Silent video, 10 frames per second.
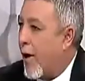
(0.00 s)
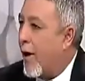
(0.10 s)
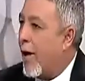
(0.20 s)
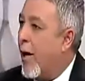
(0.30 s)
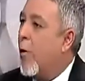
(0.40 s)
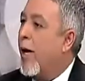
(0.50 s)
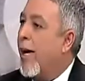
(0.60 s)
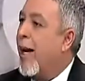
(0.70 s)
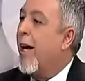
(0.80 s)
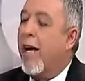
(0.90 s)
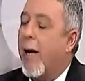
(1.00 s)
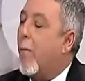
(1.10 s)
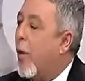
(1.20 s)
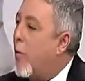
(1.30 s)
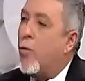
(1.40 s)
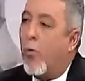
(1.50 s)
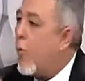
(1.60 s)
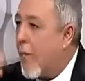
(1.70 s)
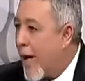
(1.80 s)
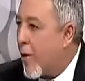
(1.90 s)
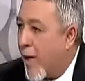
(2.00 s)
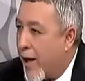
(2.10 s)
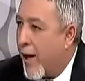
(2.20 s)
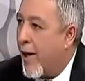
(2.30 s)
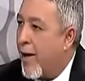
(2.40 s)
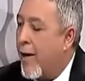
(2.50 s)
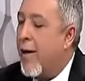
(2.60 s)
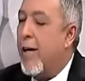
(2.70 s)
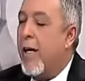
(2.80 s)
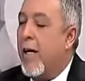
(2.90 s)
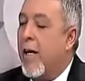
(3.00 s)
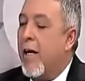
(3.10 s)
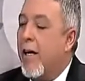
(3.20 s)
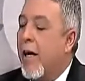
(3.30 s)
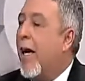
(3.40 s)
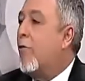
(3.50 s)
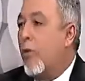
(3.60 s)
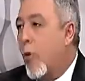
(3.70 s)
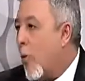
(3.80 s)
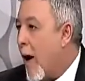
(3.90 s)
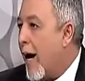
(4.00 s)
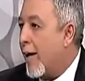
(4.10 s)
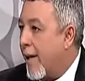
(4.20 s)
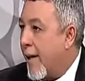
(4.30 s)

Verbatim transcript: que, cualquiera y que podemos tumbar a cualquiera y, que eso no va a